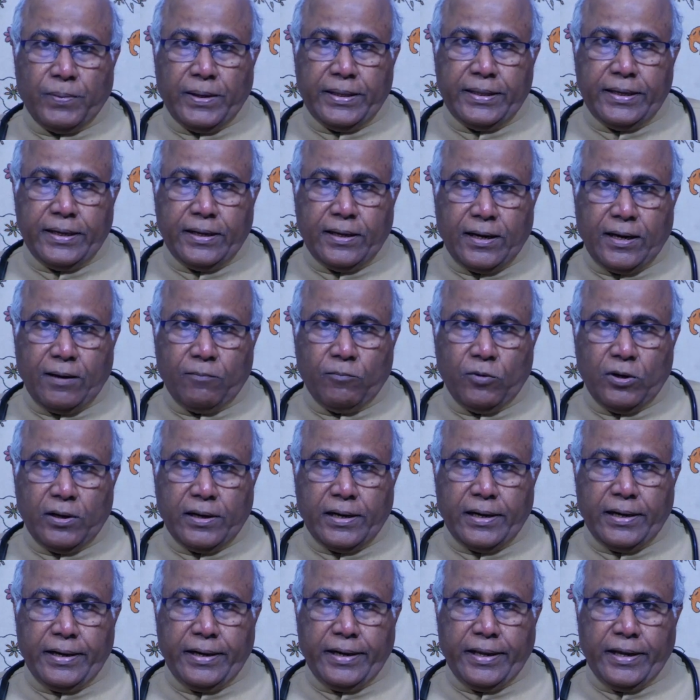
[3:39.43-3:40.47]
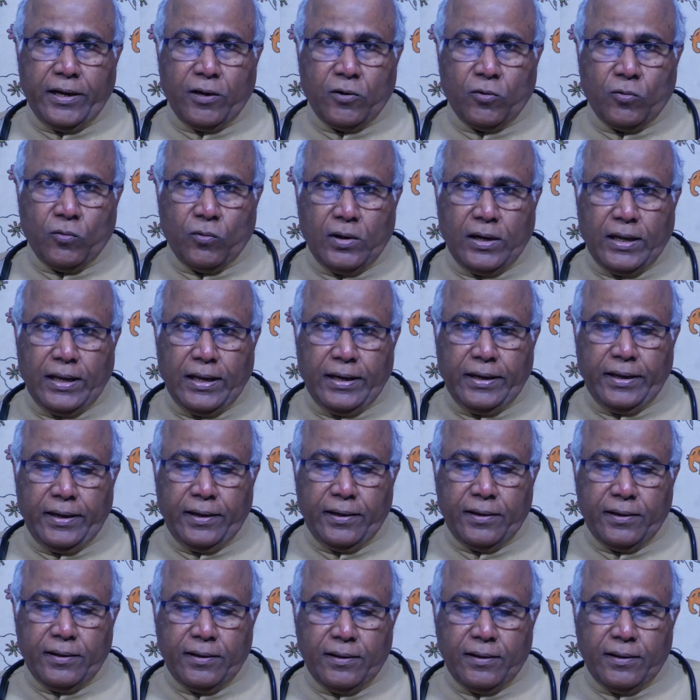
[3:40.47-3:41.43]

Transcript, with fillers: పది గ్రాముల కంటే ఎక్కువ ఉండాలి